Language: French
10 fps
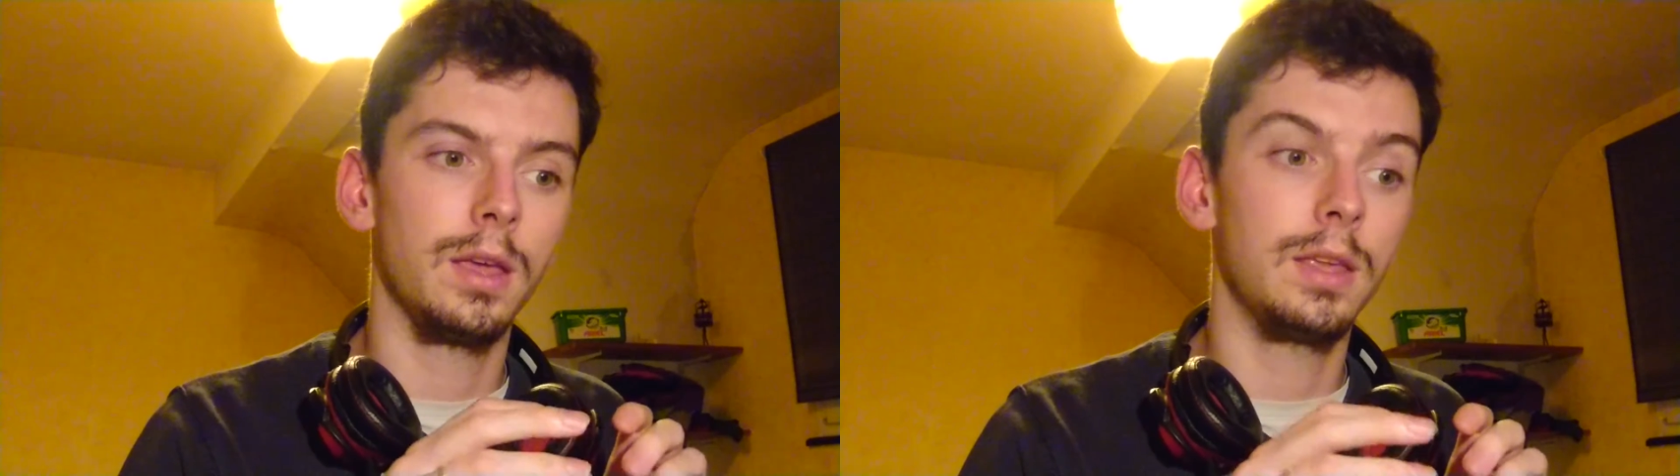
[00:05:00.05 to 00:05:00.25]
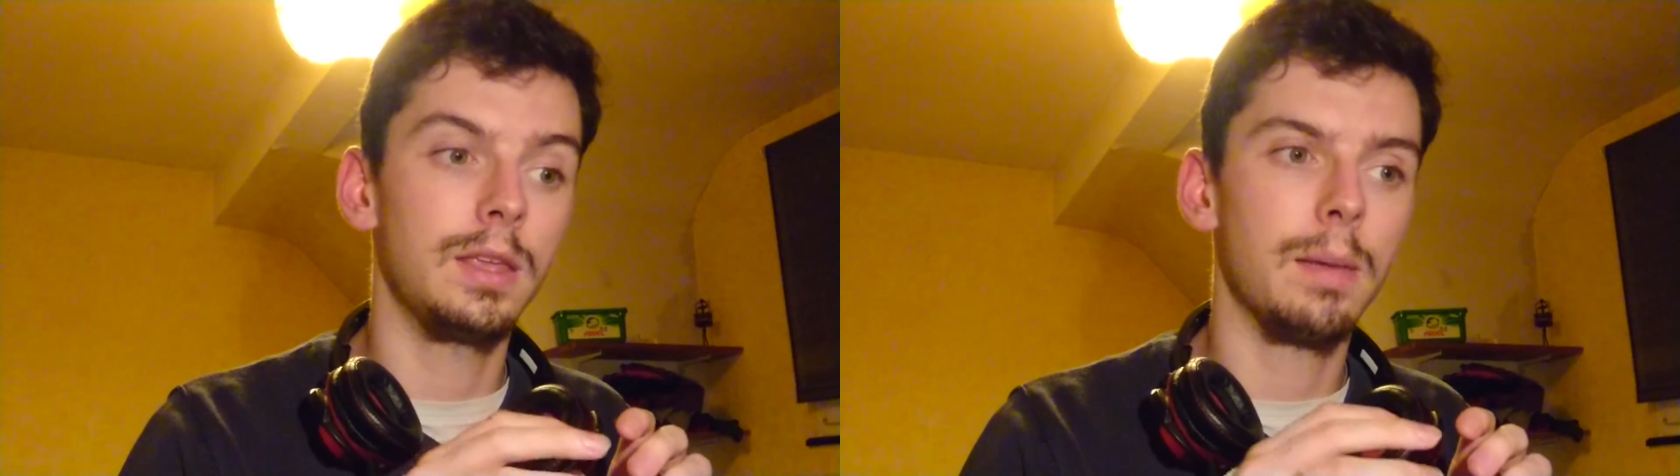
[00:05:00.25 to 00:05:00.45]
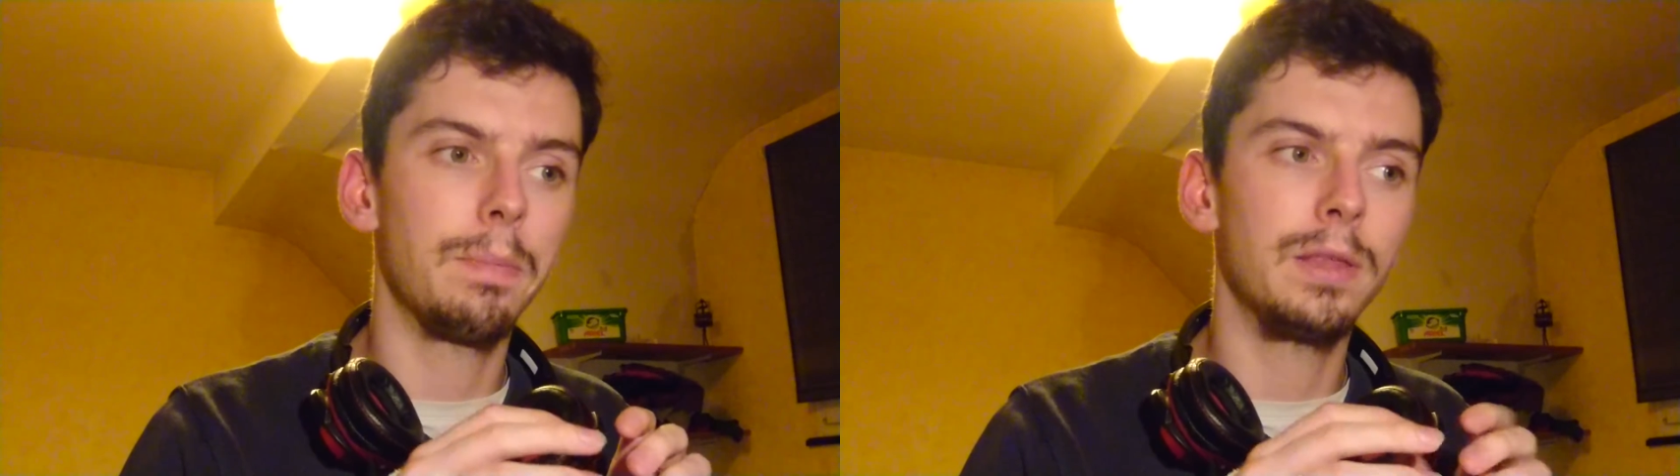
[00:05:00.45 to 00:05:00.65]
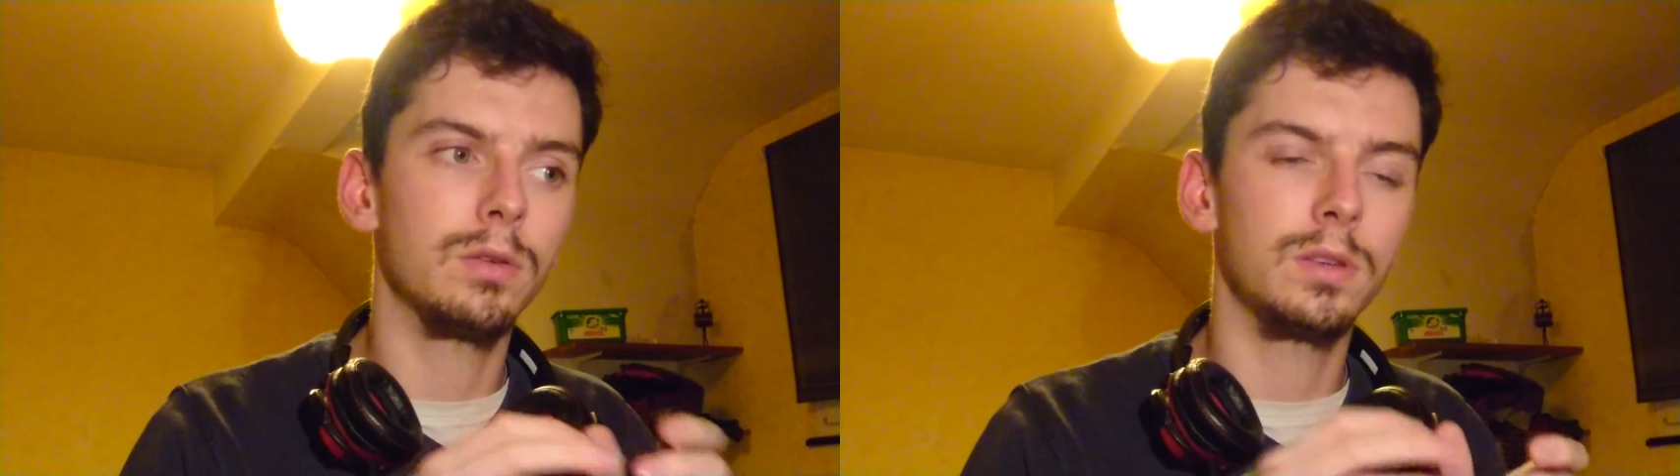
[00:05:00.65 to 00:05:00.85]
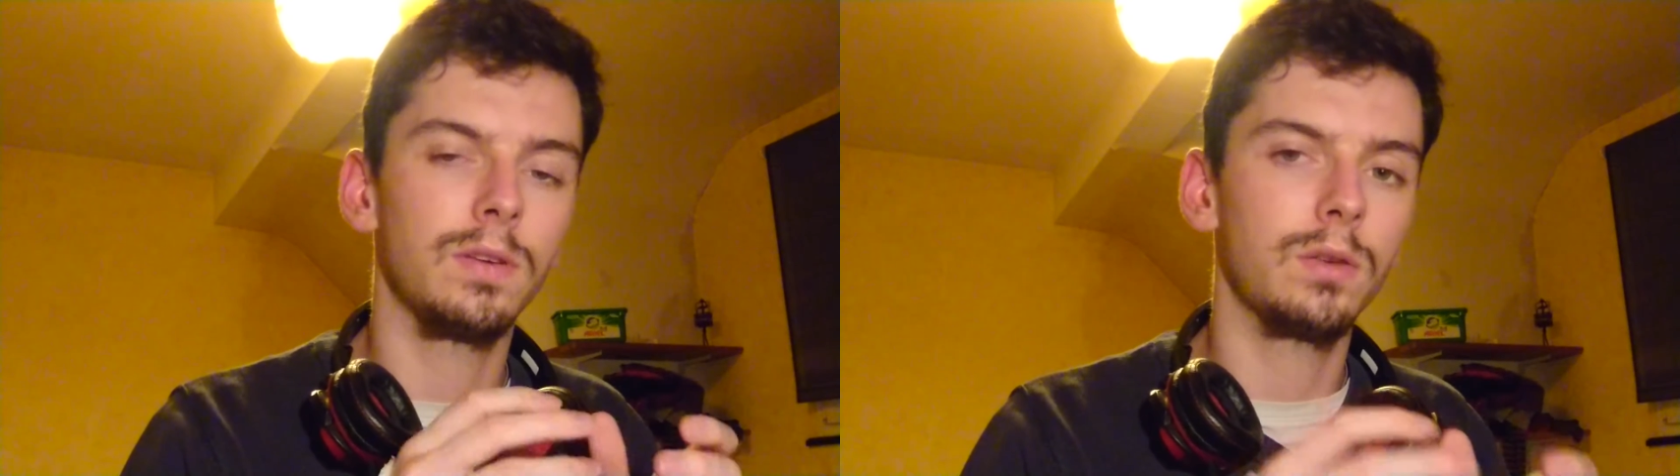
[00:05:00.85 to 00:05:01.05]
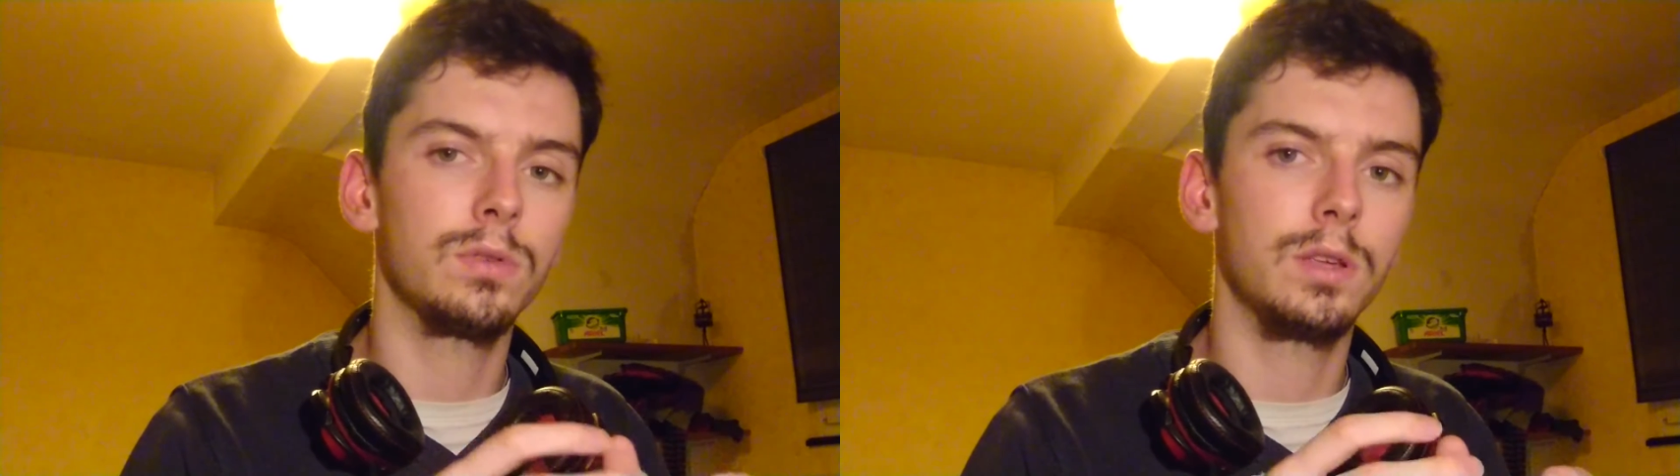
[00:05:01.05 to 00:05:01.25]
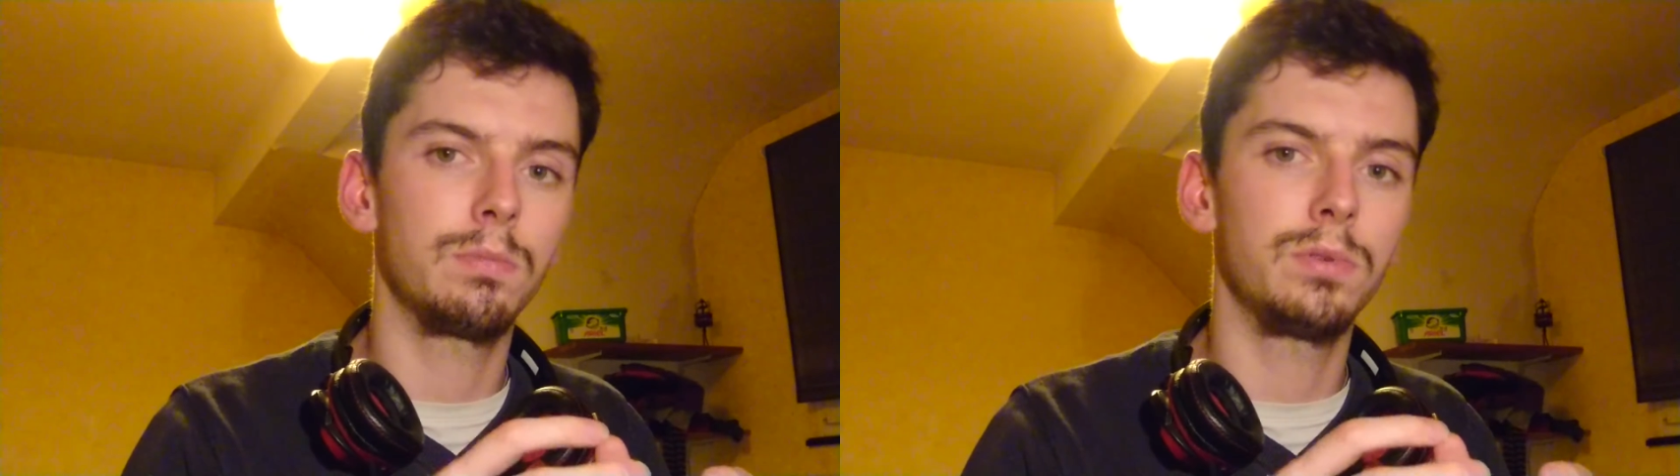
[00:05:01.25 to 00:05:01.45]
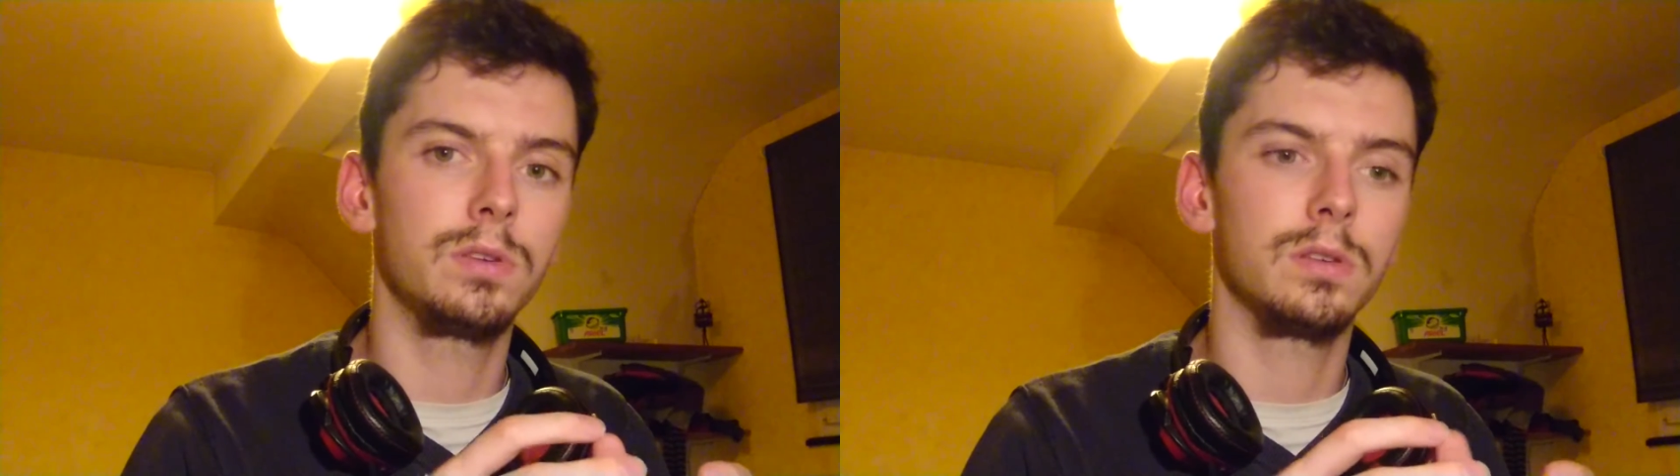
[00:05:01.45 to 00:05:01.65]
et il n'y a pas d'antivirus qui
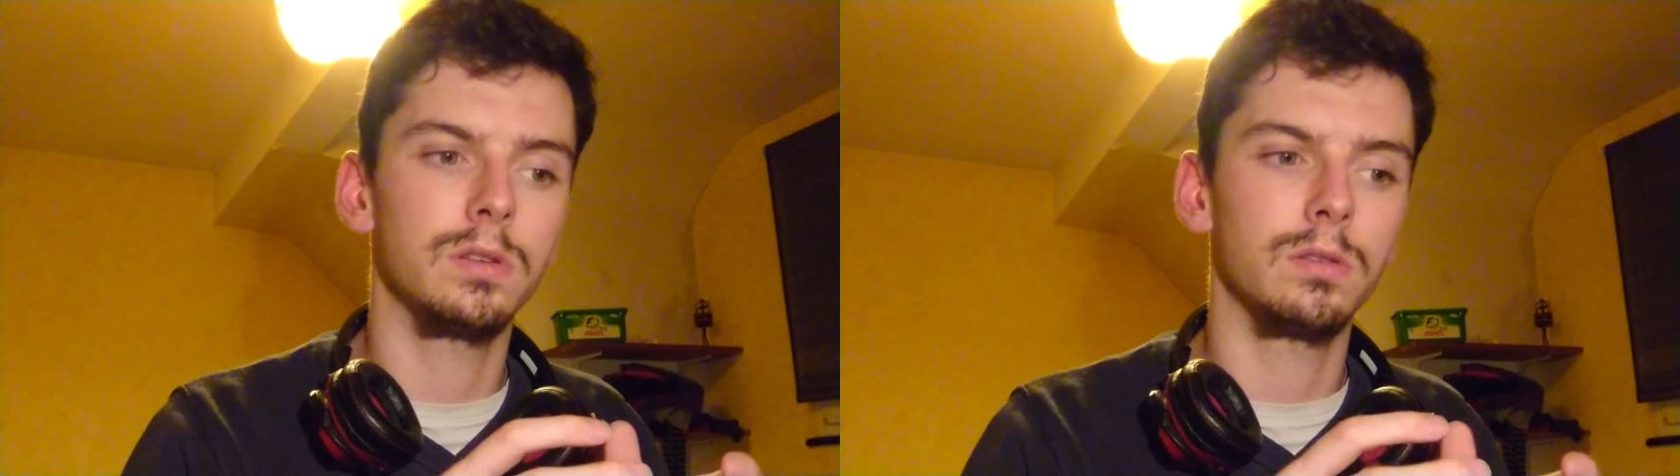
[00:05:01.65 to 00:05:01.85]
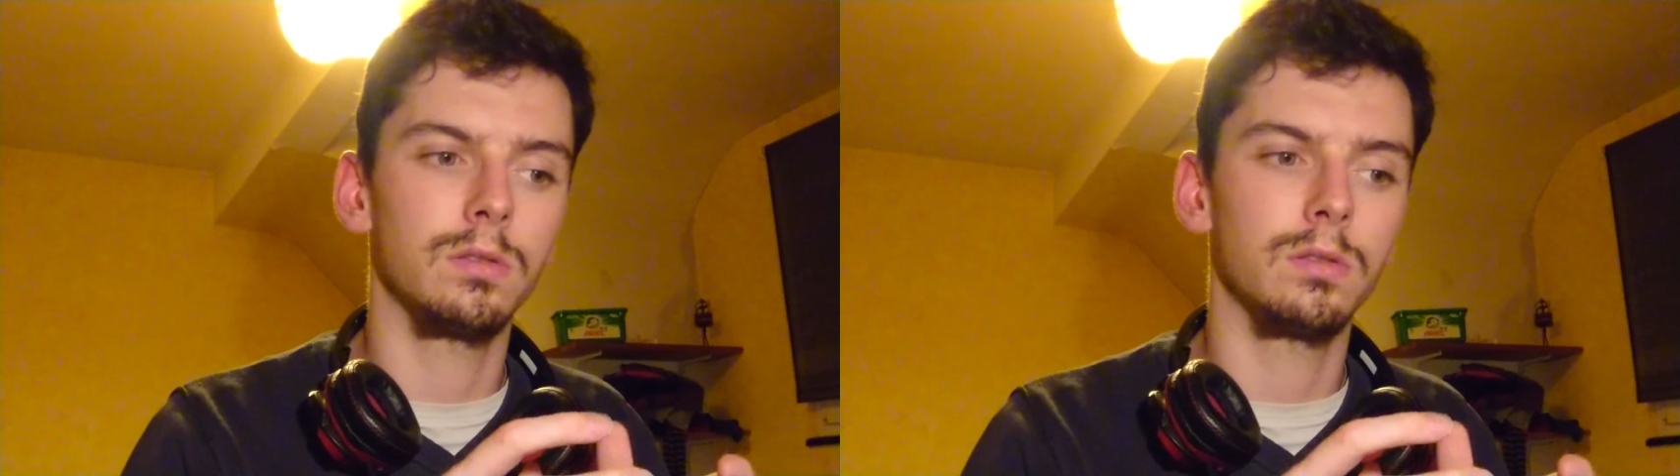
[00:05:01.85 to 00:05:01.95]
puisse